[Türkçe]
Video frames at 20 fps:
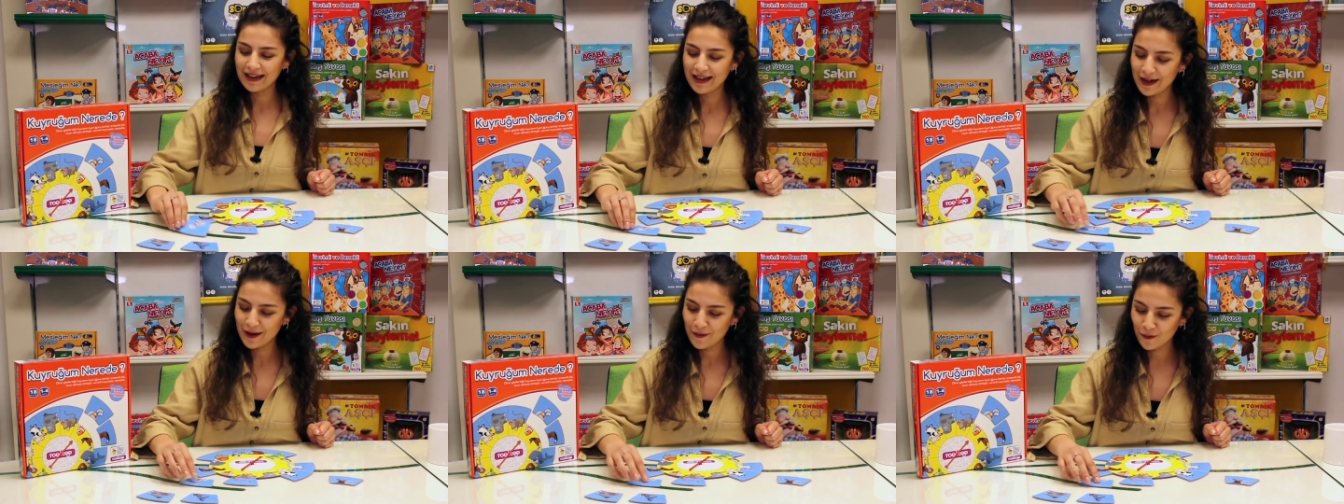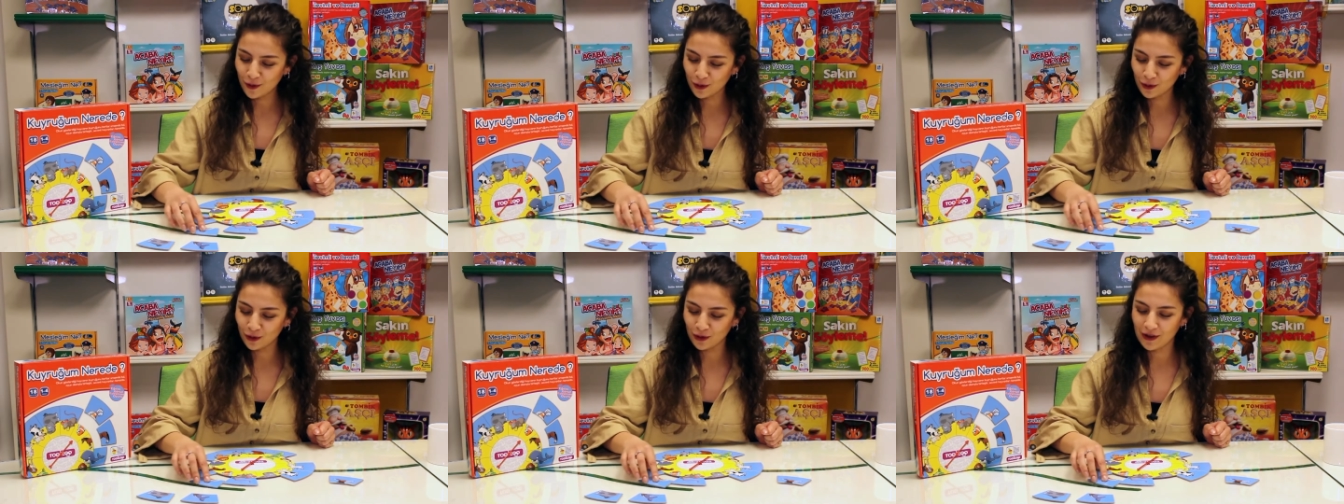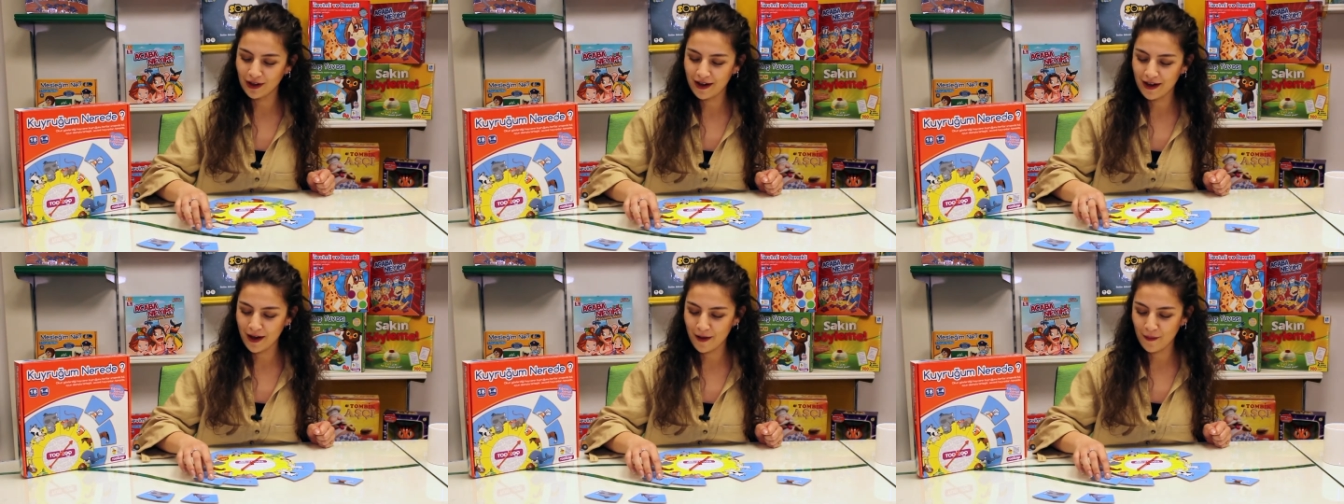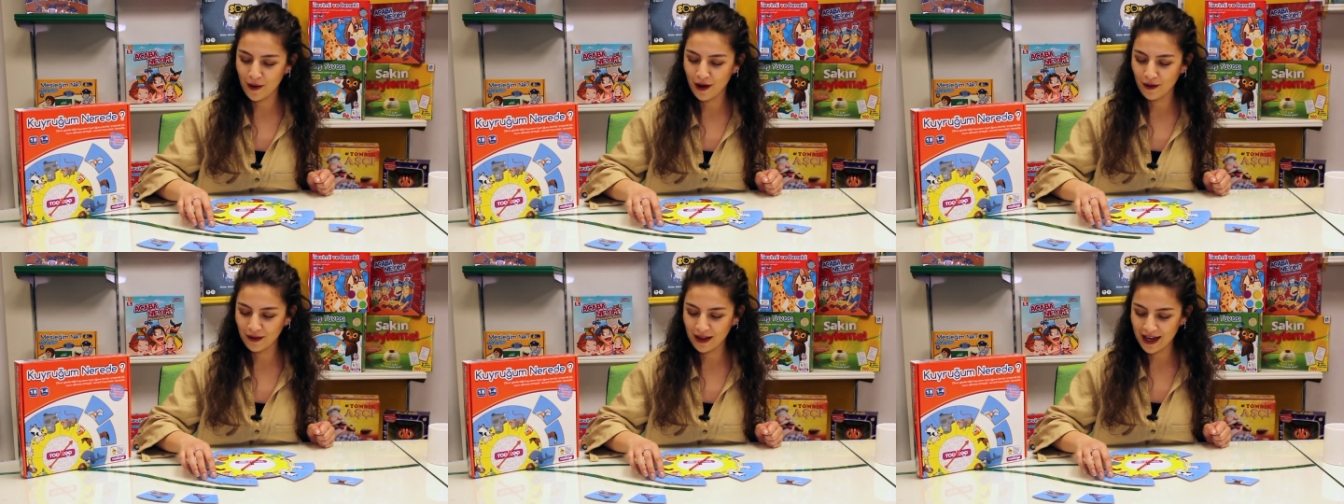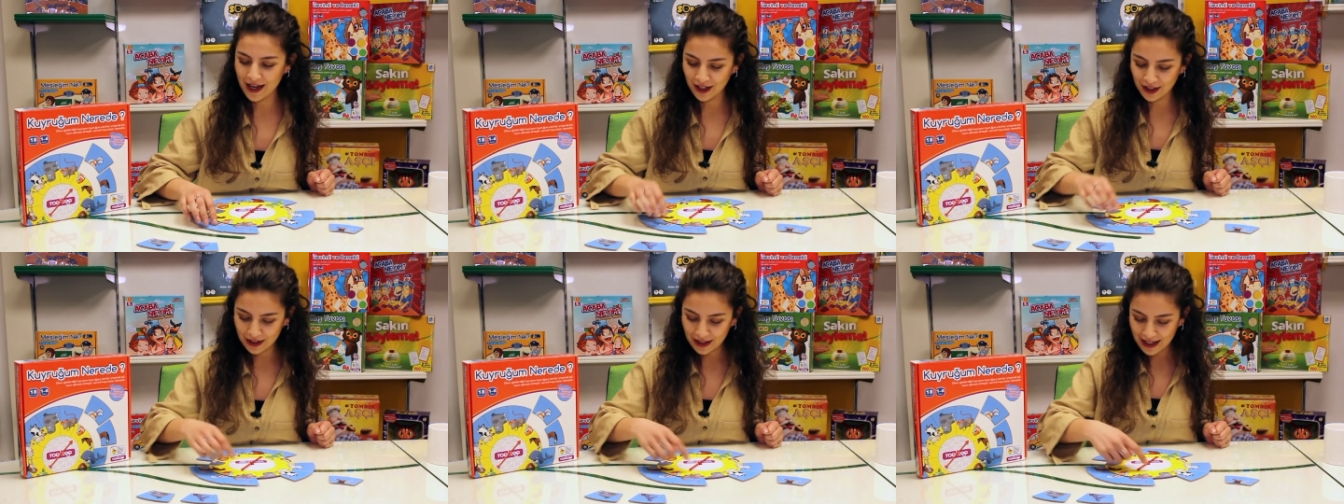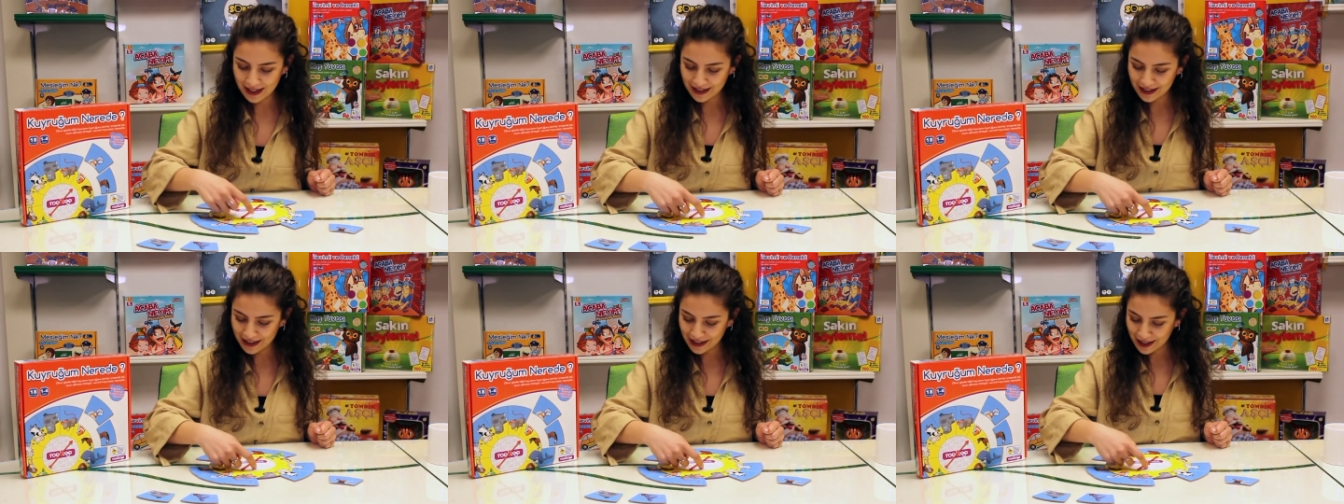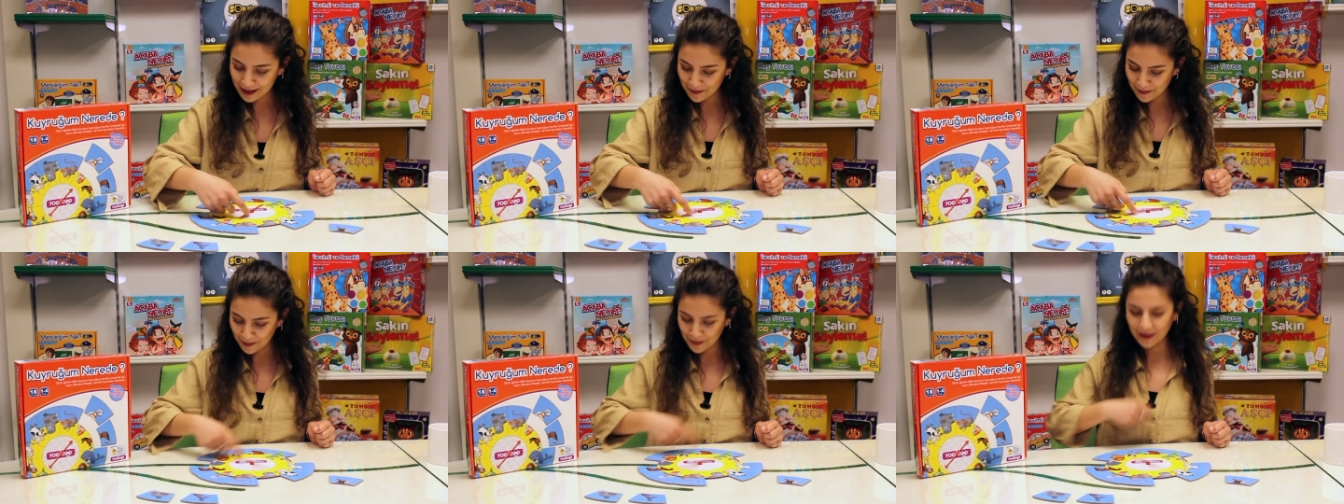Bunu da hemen
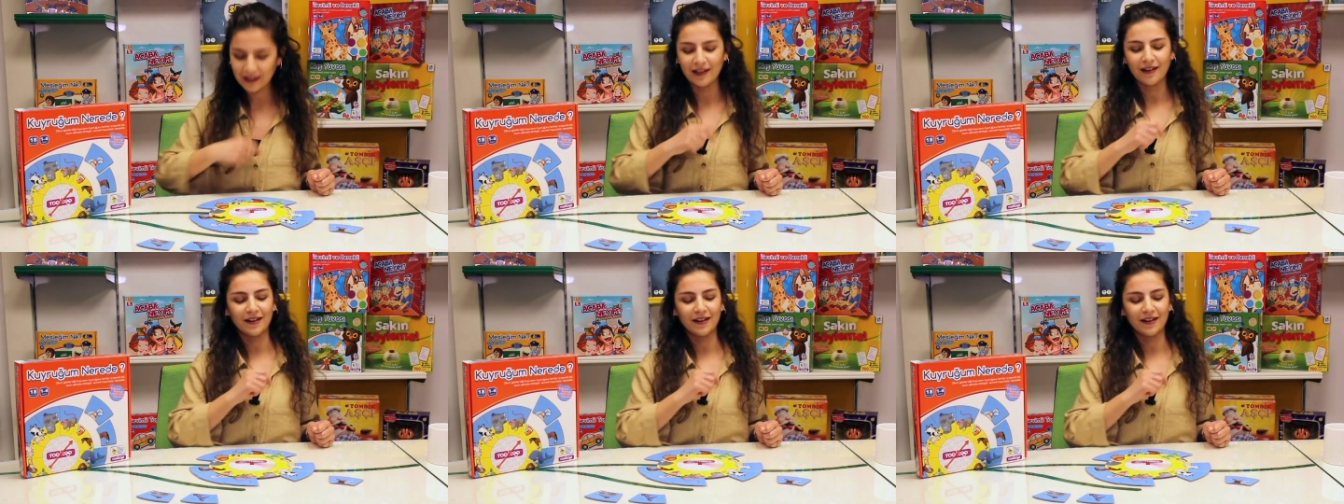eşleştirip bir daha